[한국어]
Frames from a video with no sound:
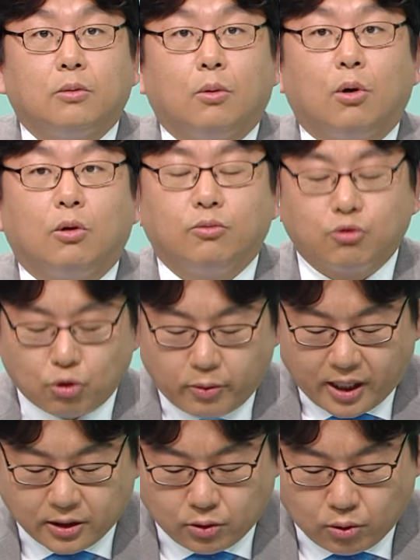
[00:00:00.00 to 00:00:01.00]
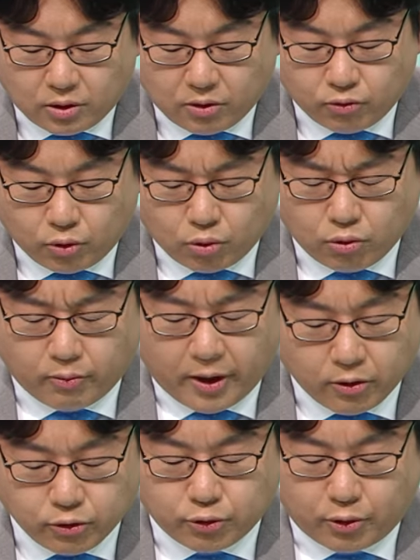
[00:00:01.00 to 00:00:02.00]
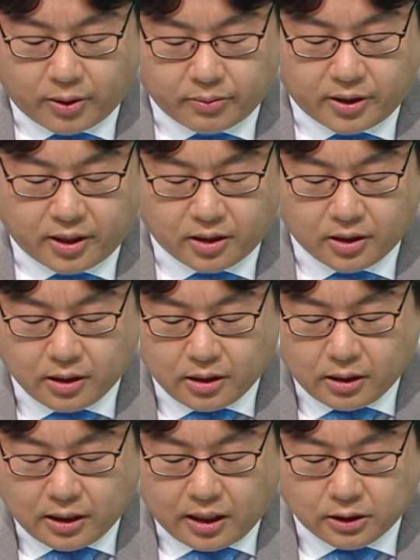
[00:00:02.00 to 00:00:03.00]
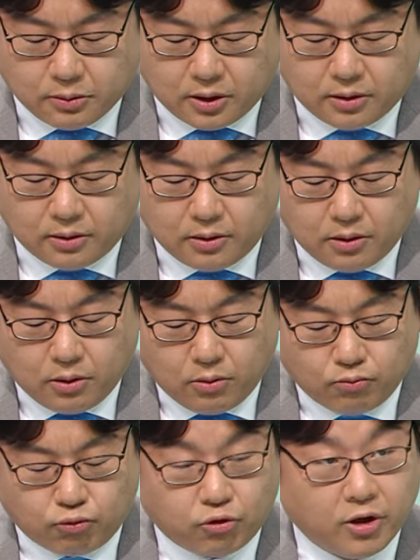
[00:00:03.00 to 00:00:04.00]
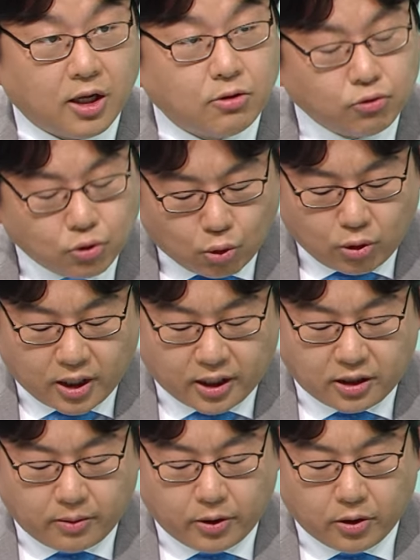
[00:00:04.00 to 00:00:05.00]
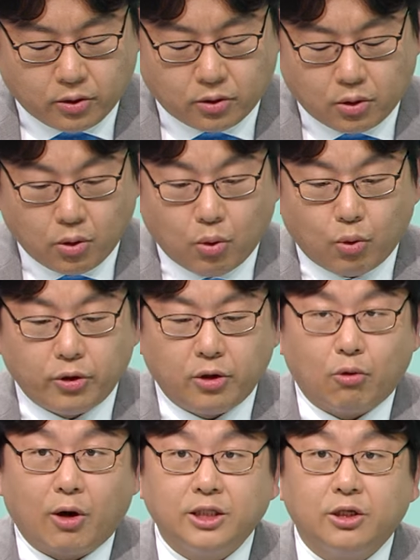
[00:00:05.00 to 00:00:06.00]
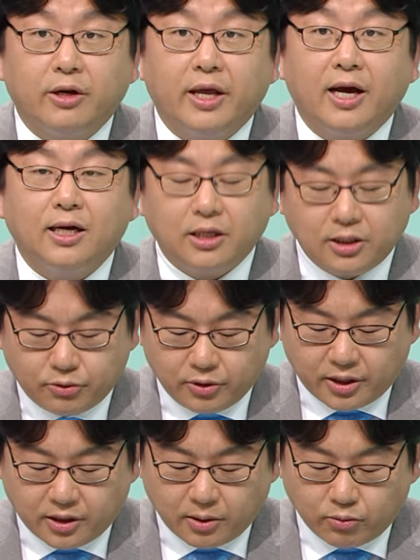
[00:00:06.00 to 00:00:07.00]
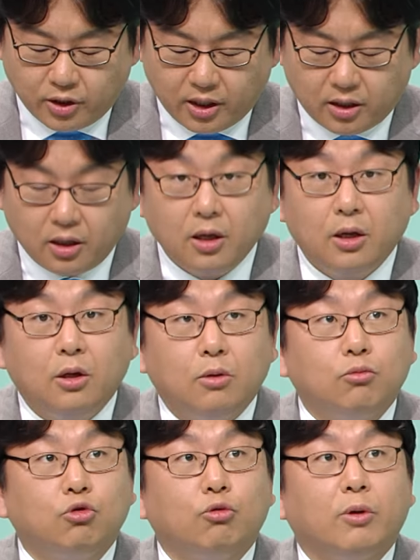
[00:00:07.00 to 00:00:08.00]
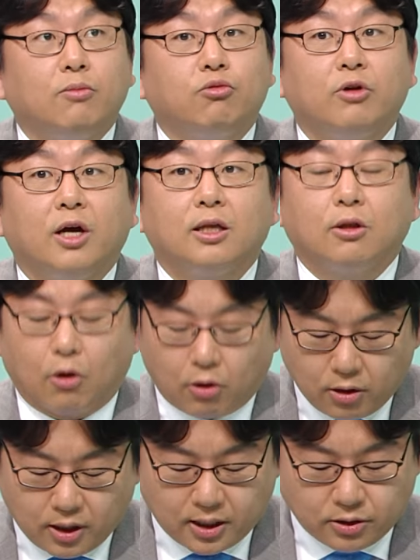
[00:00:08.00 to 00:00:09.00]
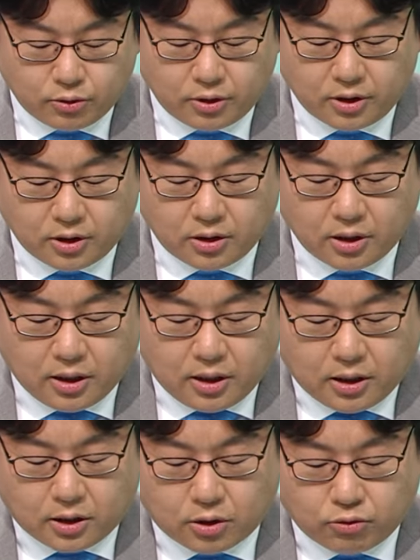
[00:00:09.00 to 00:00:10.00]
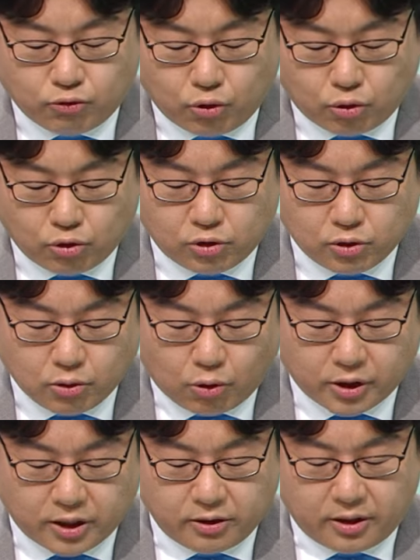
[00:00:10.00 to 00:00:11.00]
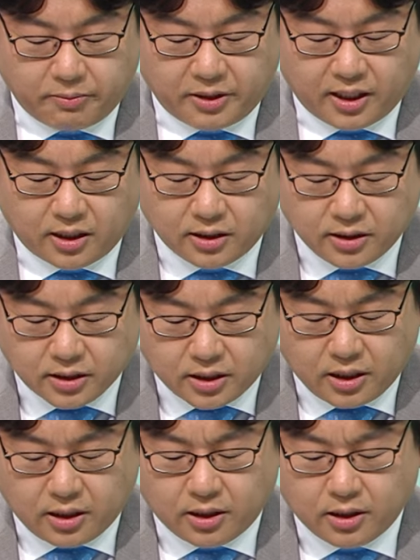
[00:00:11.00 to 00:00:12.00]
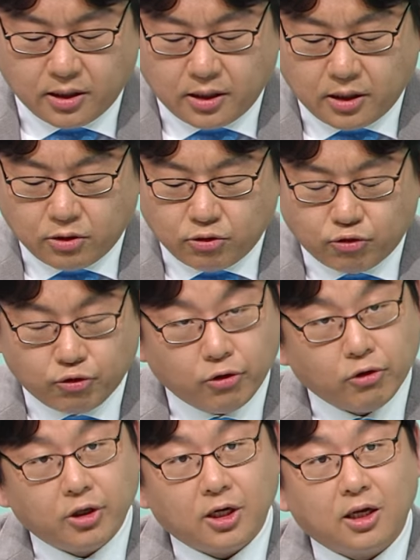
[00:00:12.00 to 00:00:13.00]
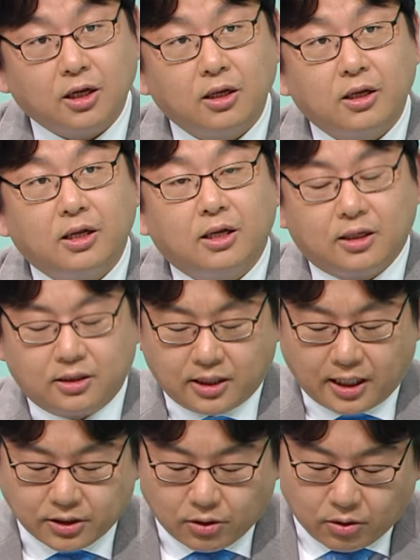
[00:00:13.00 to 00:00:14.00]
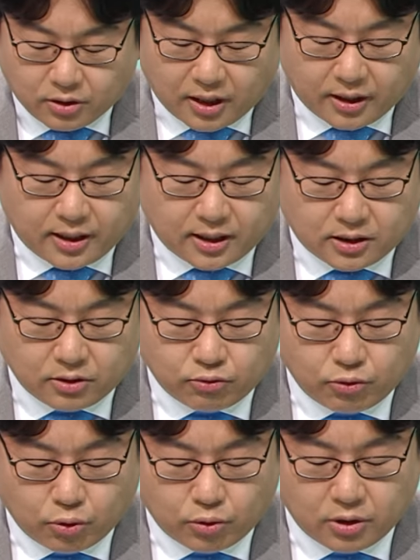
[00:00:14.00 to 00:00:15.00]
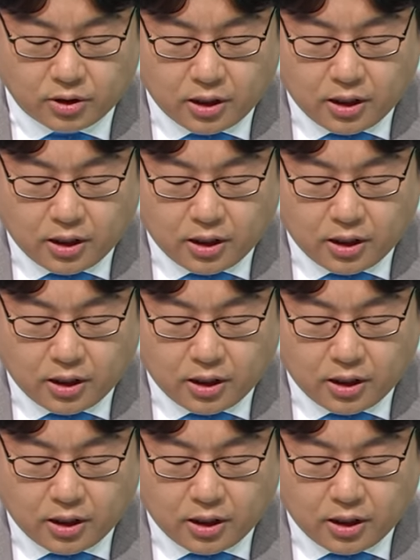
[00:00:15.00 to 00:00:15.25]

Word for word: 어, 무릎이 안 좋을 때 운동은 매우 중요합니다. 하지만 무리한 운동을 하게 되면 네. 오히려 관절에 해가 될 수 있기 때문에 음. 무릎에 무리가 덜 갈 수 있는 그런 운동을 권해드립니다. 특히 수영이나 자전거 타기 같은 오. 어. 운동은